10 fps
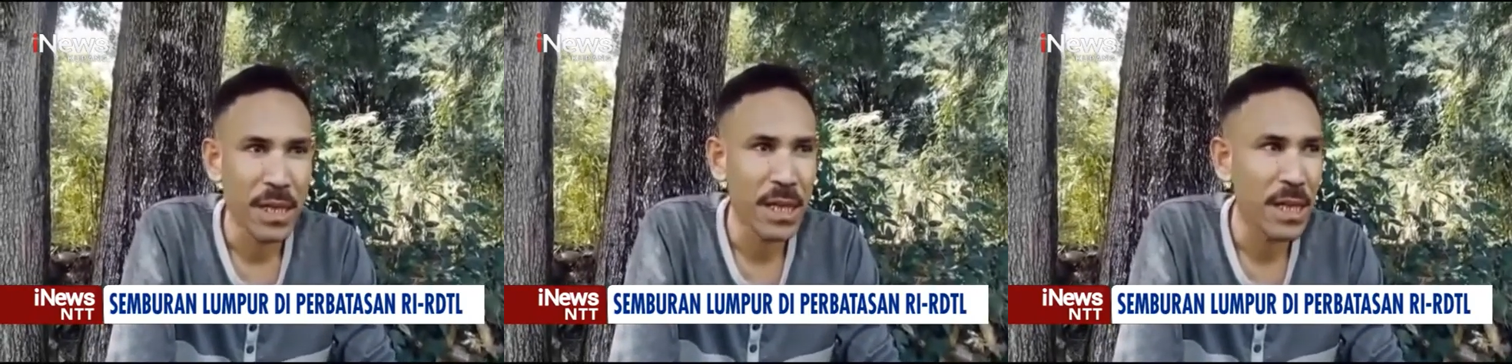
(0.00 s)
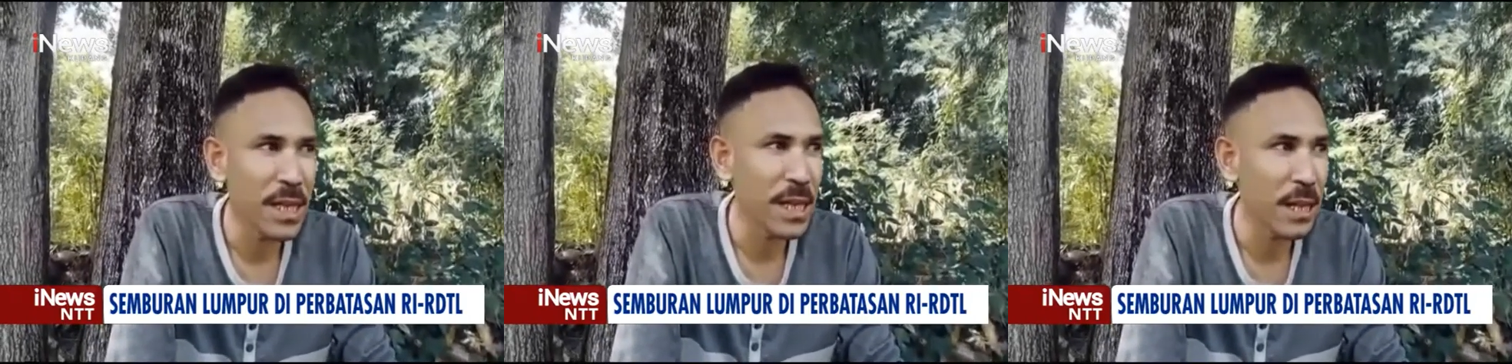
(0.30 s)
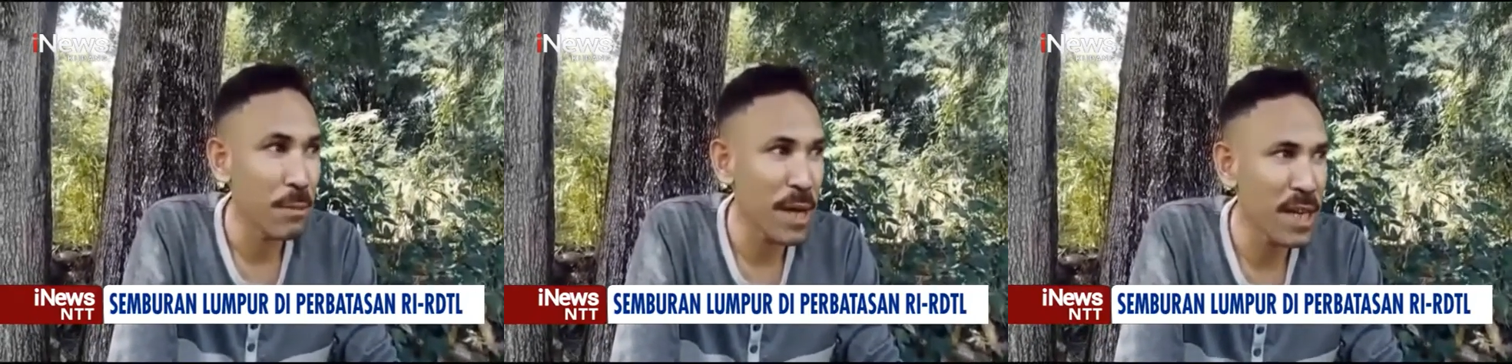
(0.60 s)
Di
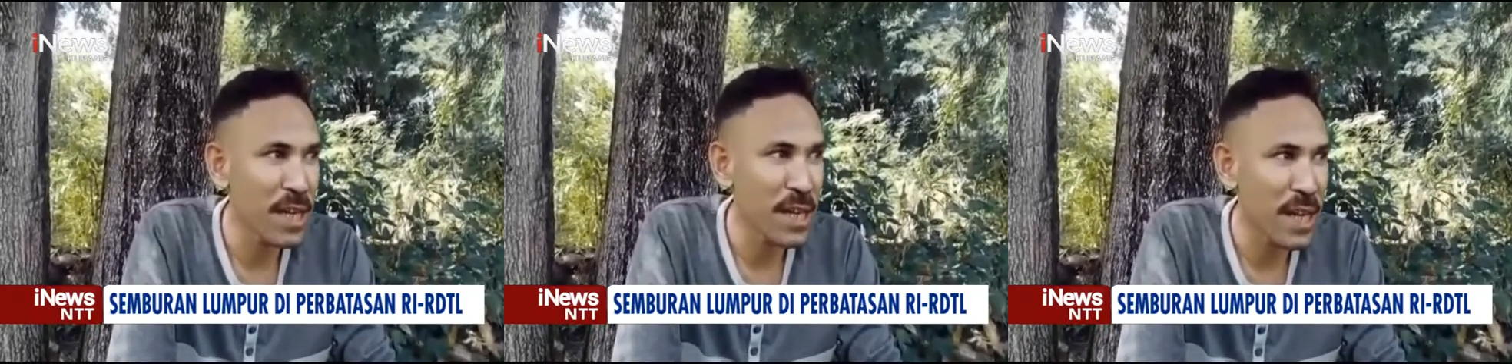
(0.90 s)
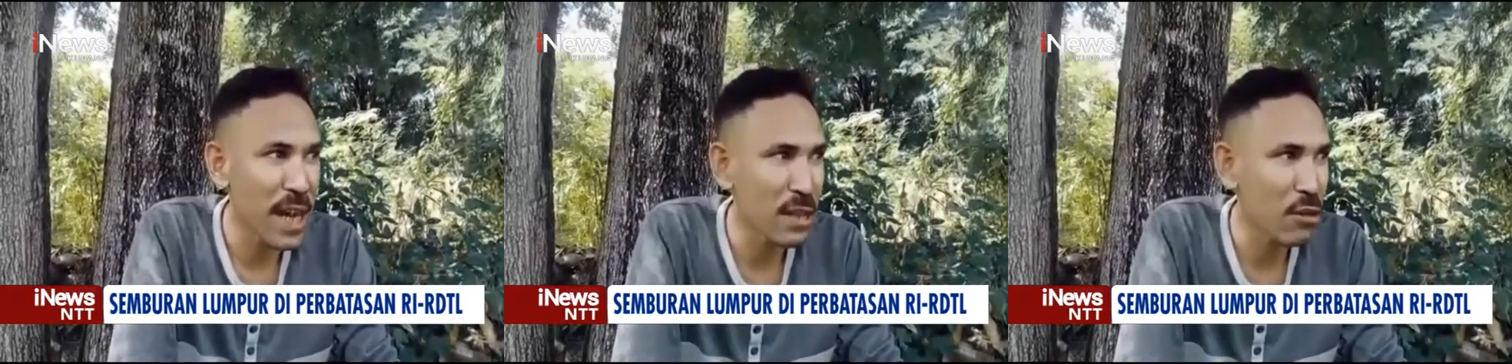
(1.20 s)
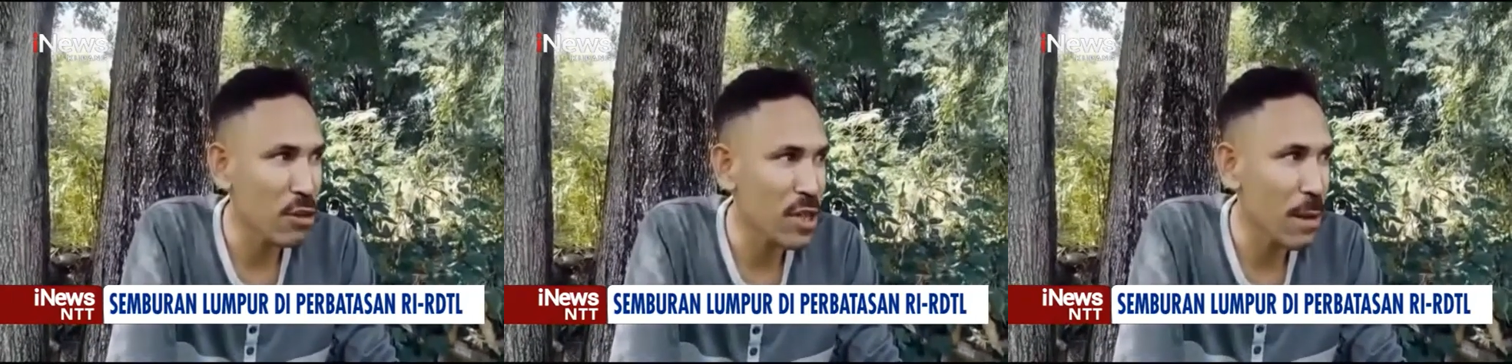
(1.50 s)
depan
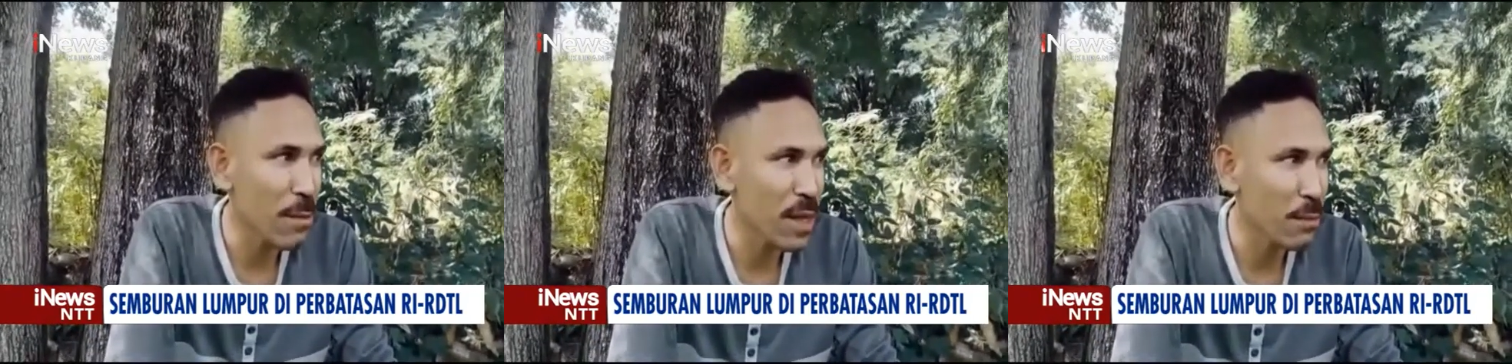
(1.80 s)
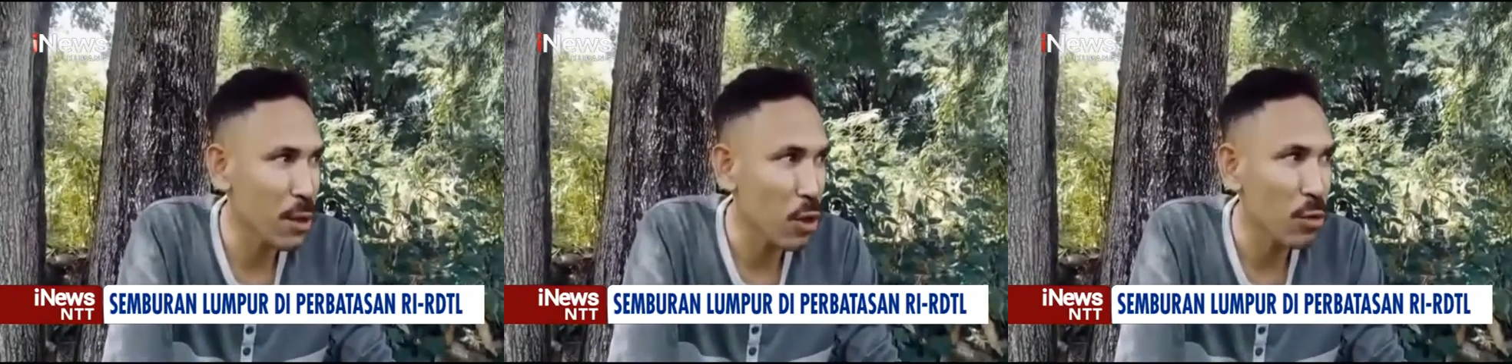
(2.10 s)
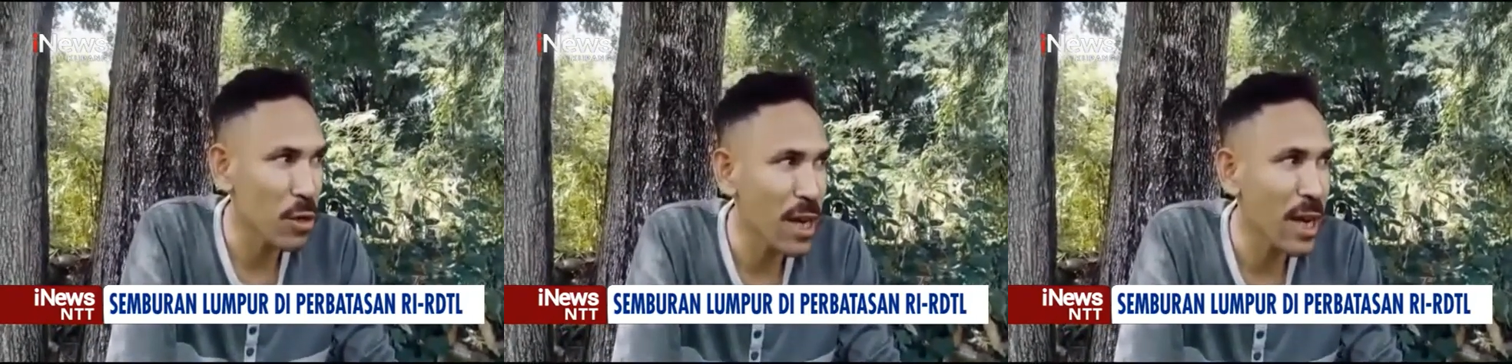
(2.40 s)
kantor camat di
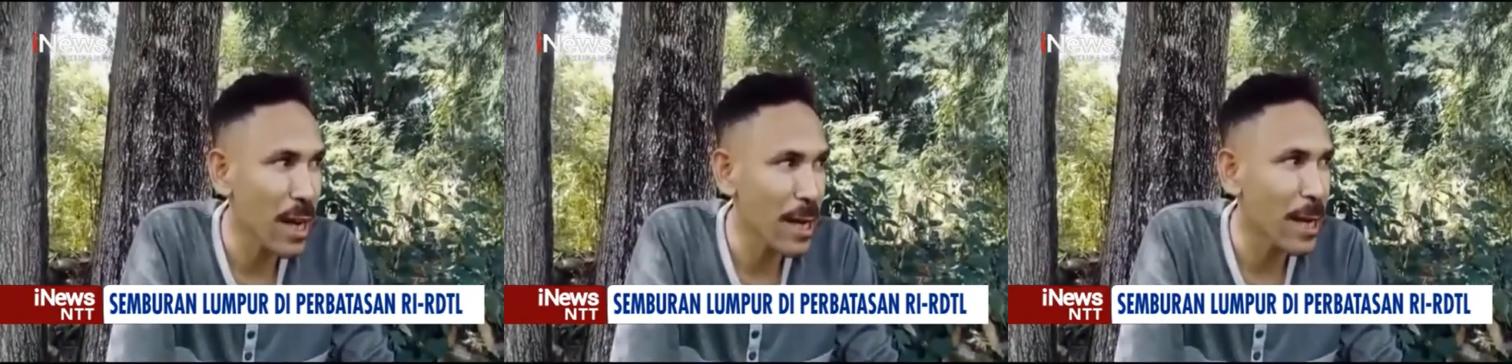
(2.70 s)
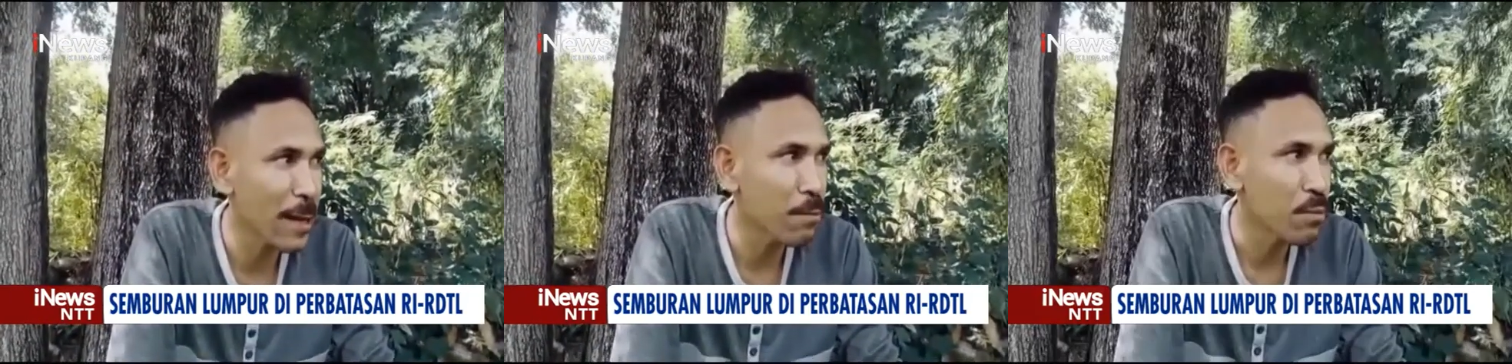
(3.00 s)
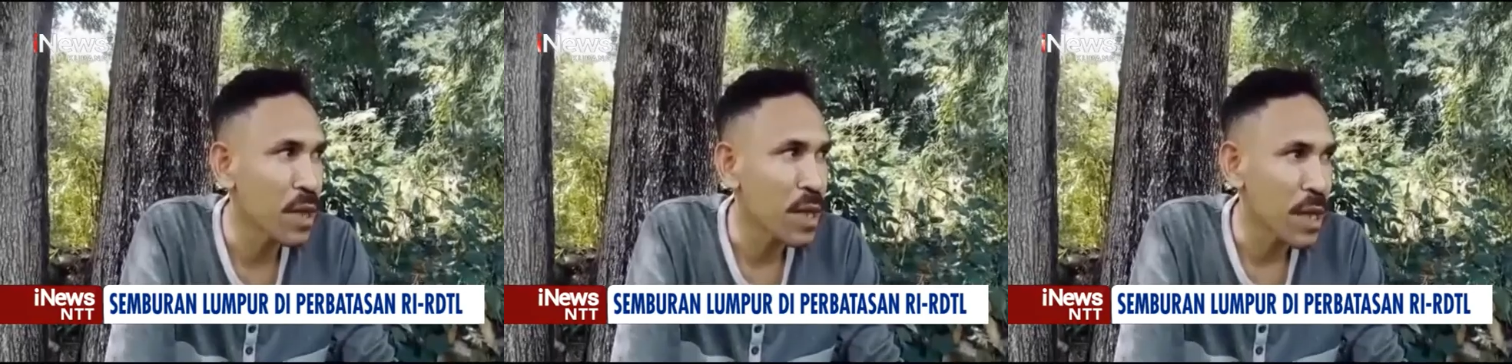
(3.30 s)
Komuter ada,
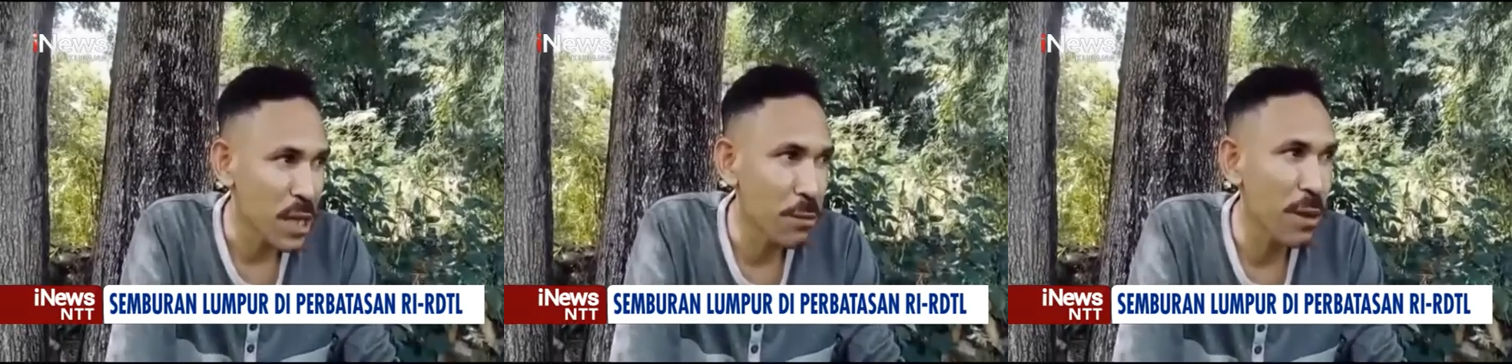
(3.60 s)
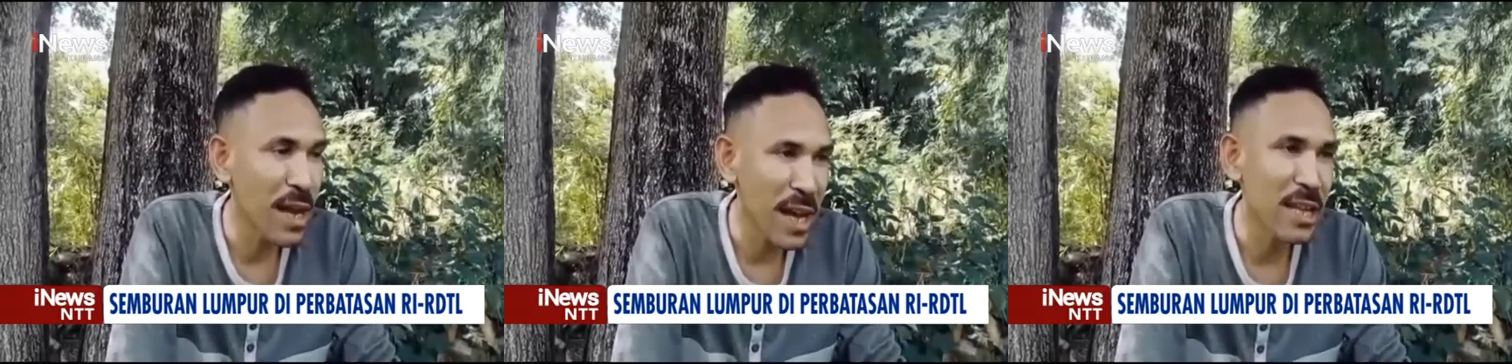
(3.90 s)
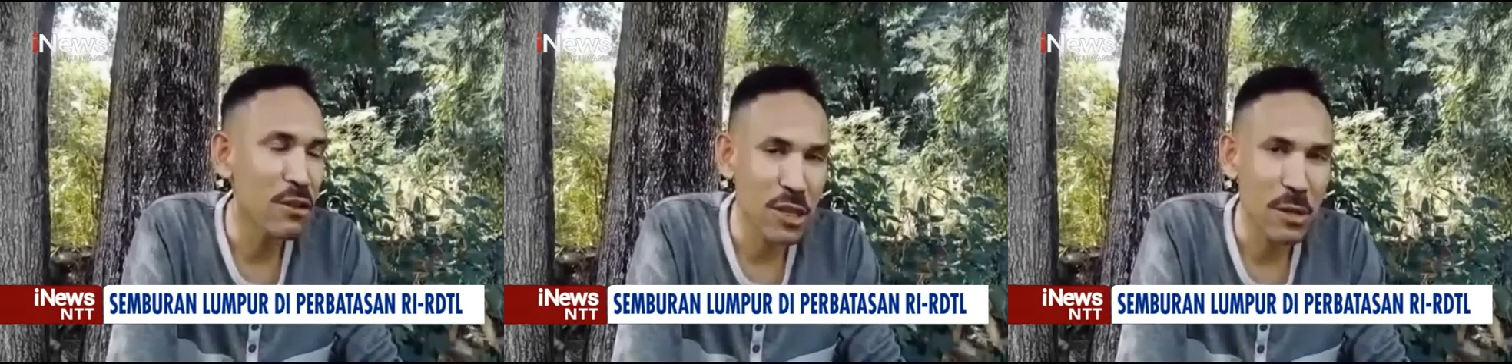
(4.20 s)
di belakang
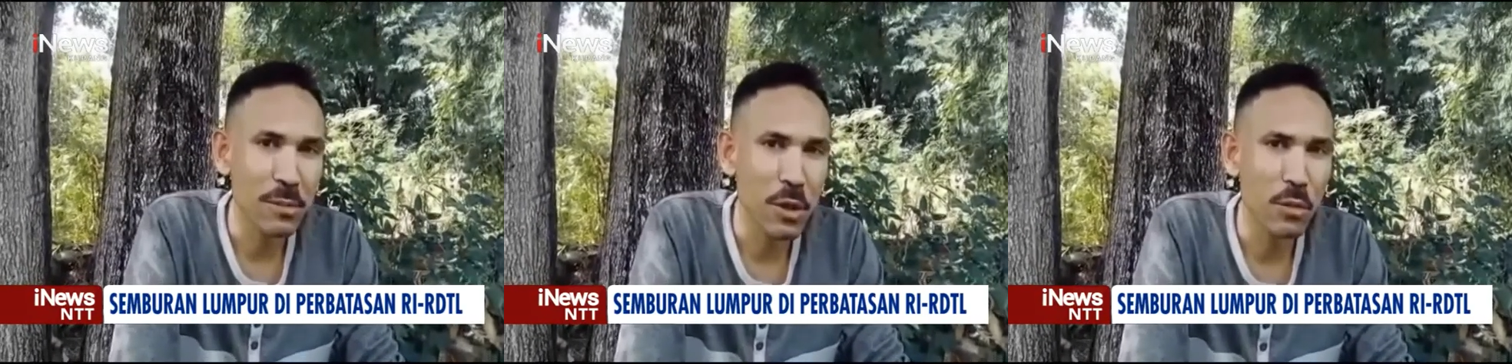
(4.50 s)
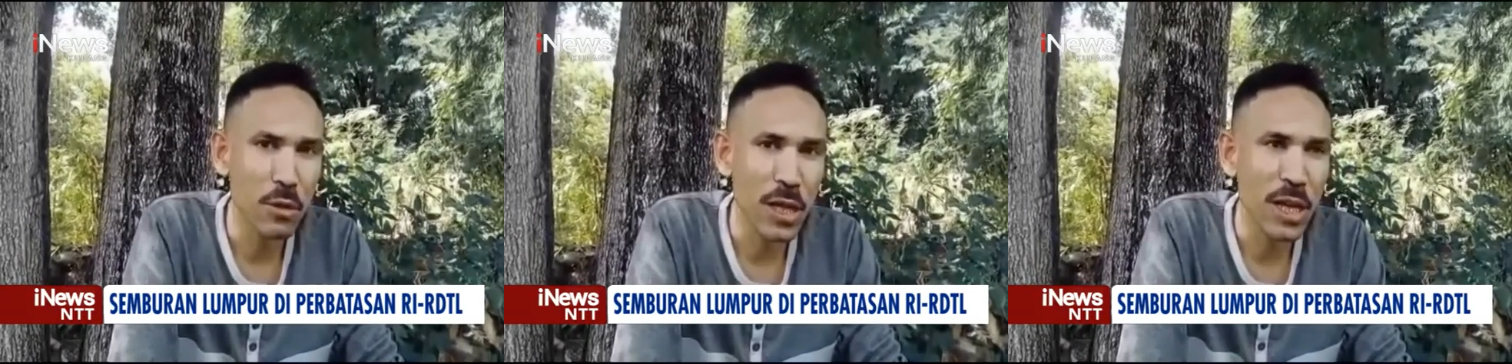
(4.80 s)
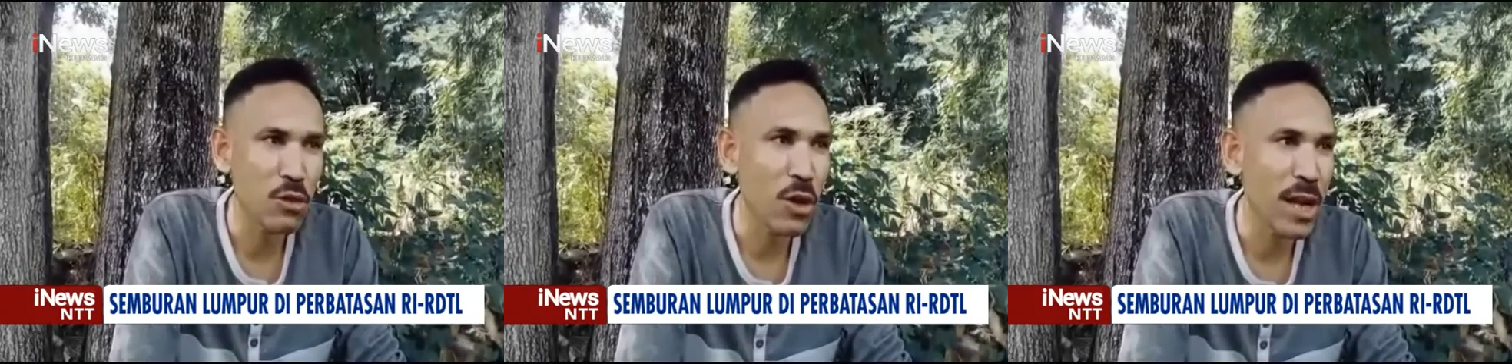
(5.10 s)
kantor camat di
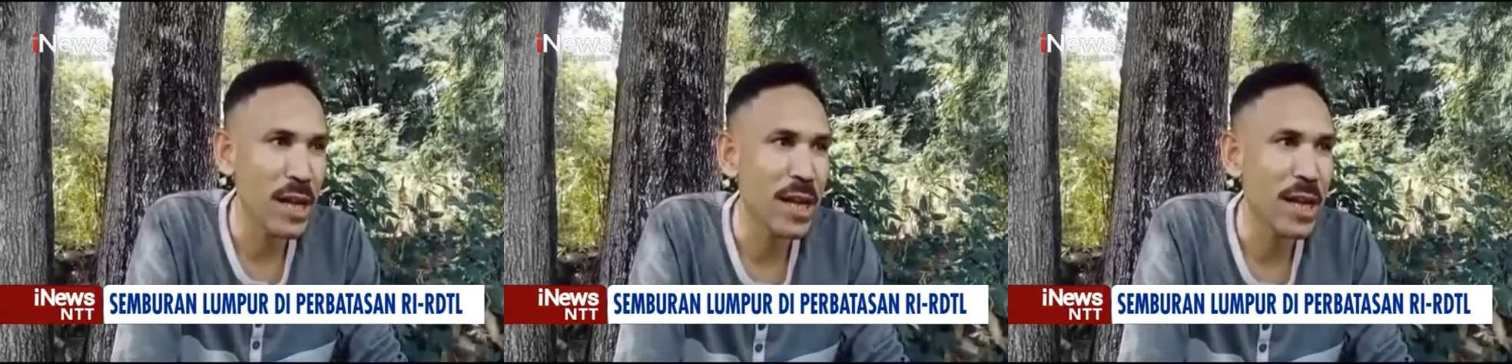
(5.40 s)
Komuter juga ada